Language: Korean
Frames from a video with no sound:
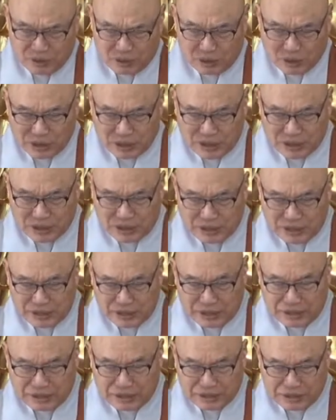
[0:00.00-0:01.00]
공양
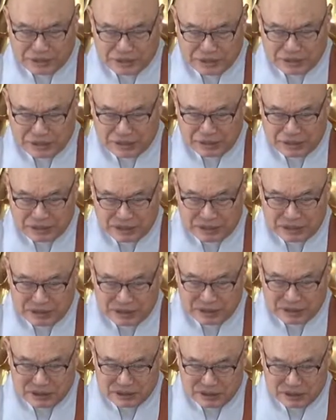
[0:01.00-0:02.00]
이야기가 났으니까
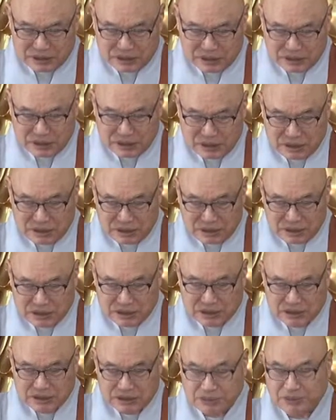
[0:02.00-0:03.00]
아, 어,
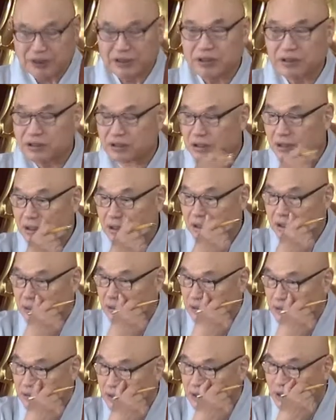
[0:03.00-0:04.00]
그렇지만은
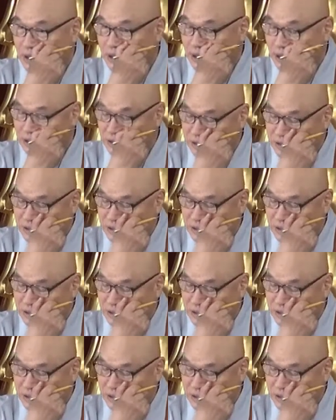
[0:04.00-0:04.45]
근래